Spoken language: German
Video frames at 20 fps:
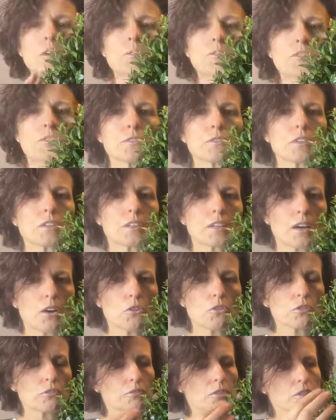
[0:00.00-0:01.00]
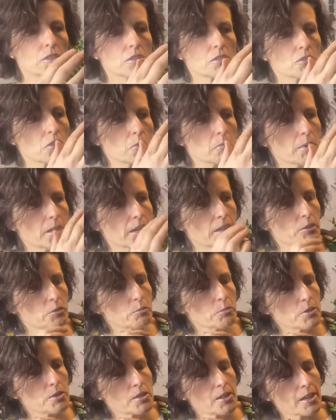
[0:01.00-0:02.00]
Und deswegen hauchen wir das nochmal an,
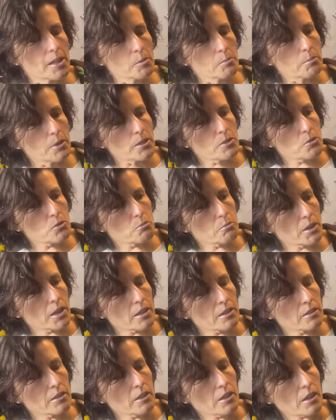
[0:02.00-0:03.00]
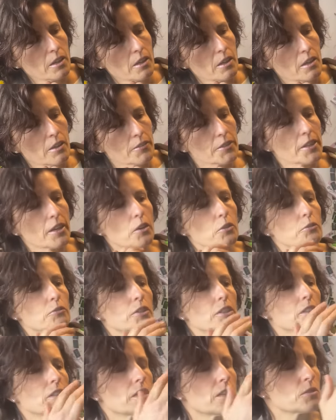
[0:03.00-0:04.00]
um das haltbar zu machen. Ja, und
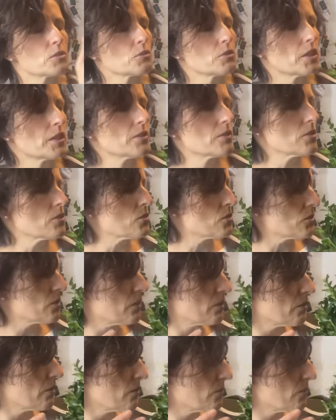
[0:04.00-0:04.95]
wenn ihr also dann diese